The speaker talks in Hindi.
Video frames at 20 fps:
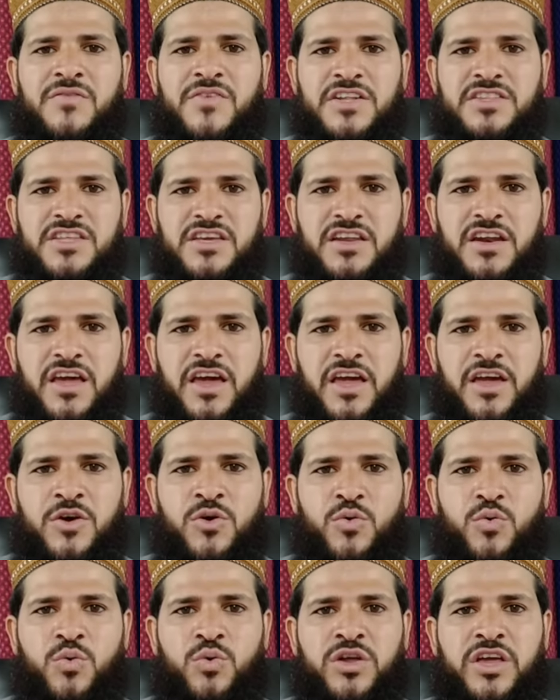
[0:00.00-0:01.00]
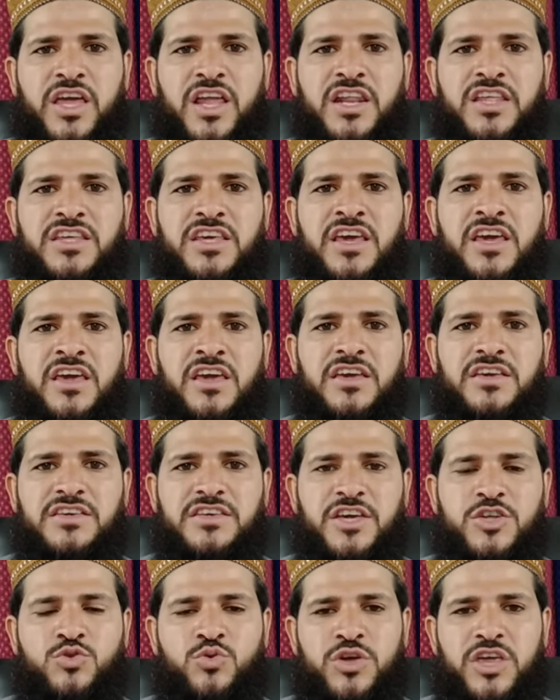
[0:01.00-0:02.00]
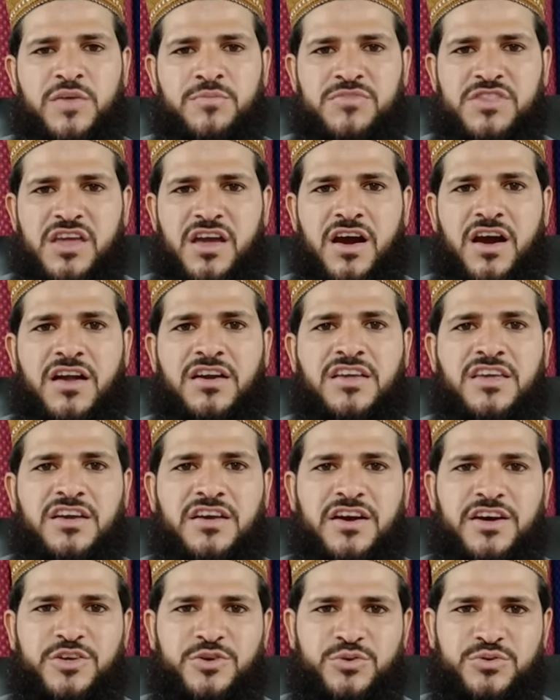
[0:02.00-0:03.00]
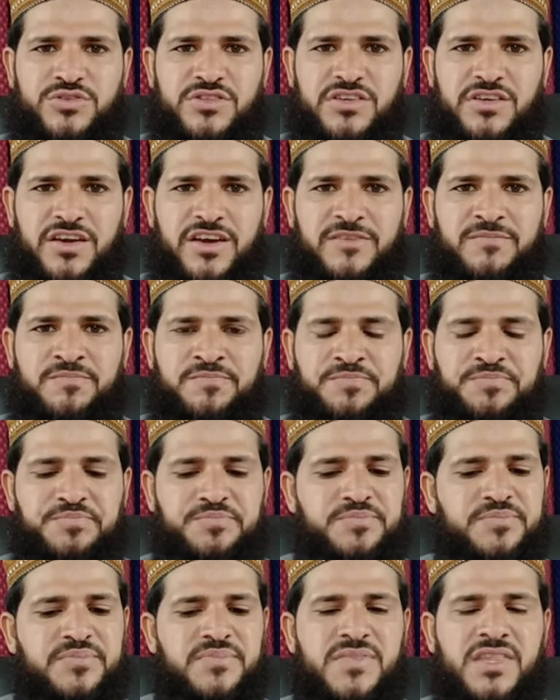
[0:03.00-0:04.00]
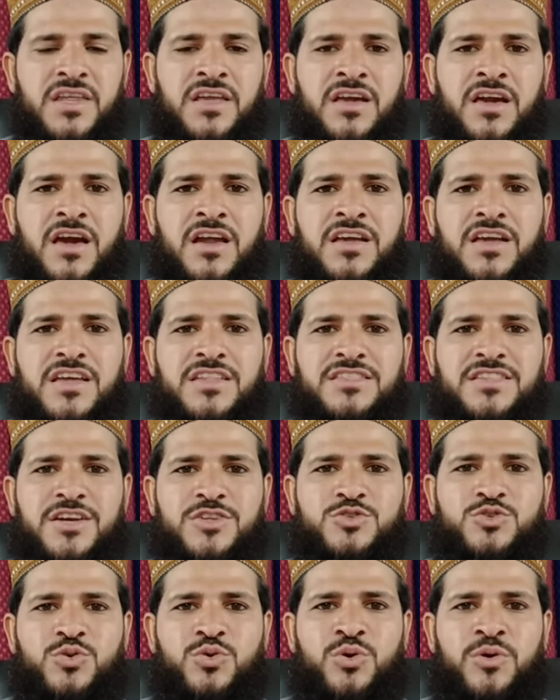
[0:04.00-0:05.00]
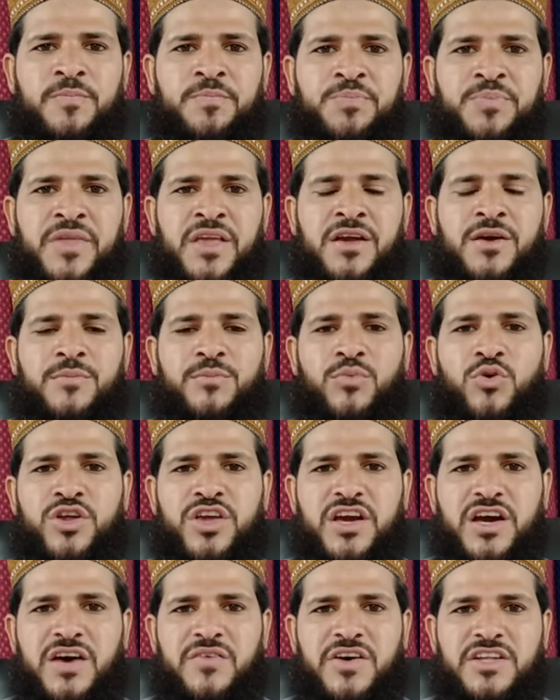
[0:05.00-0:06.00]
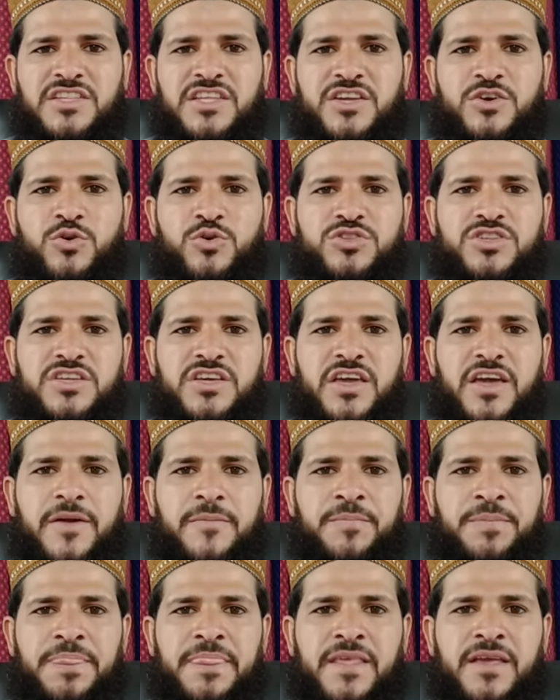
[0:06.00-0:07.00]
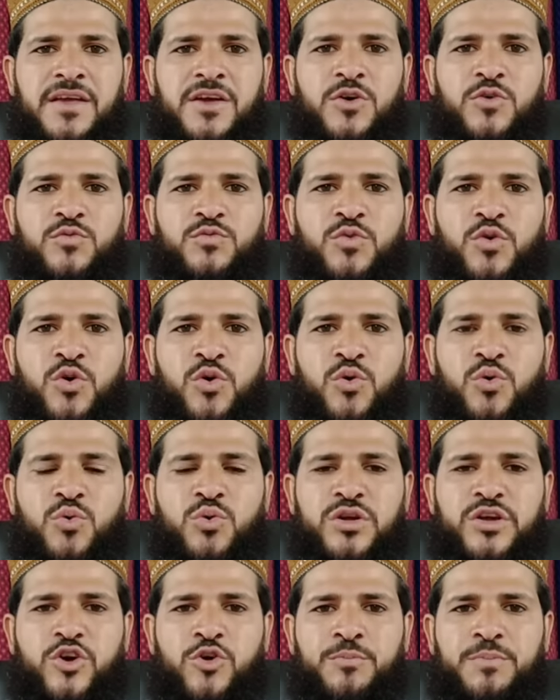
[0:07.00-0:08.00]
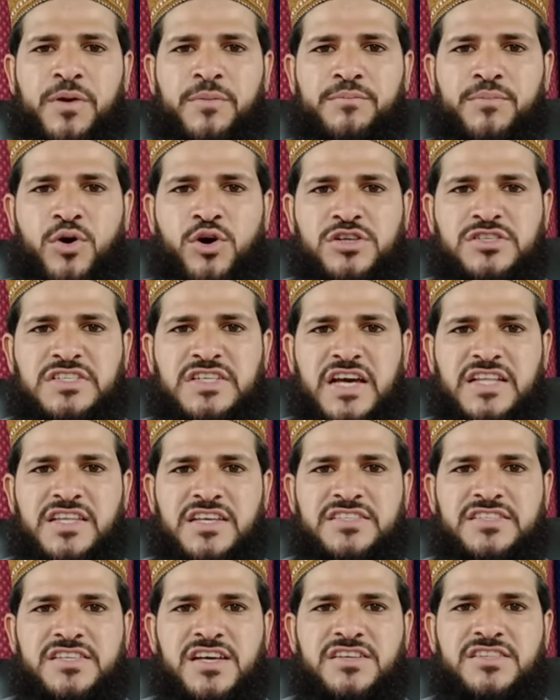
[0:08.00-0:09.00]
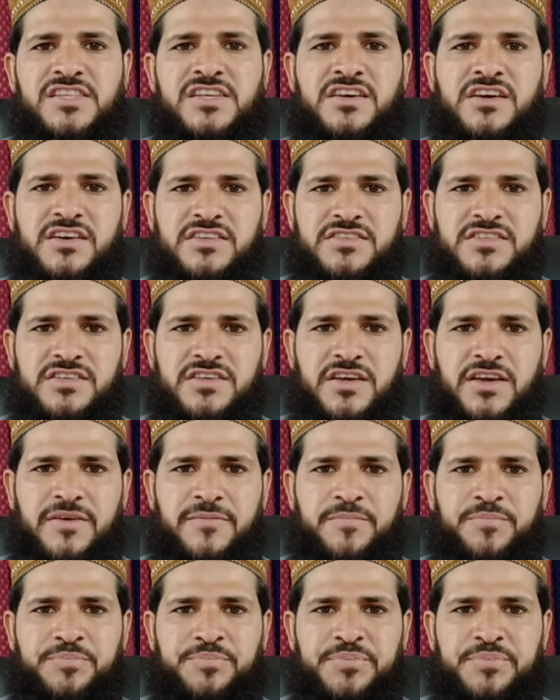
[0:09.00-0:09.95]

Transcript: ख़वातीन हैं उनके लिए ये तो इम्तिहान की घड़ी होती है घर के अंदर जो बूढ़ी ख़वातीन होती हैं वो उनके ऊपर बहुत ज़्यादा सख्ती करती हैं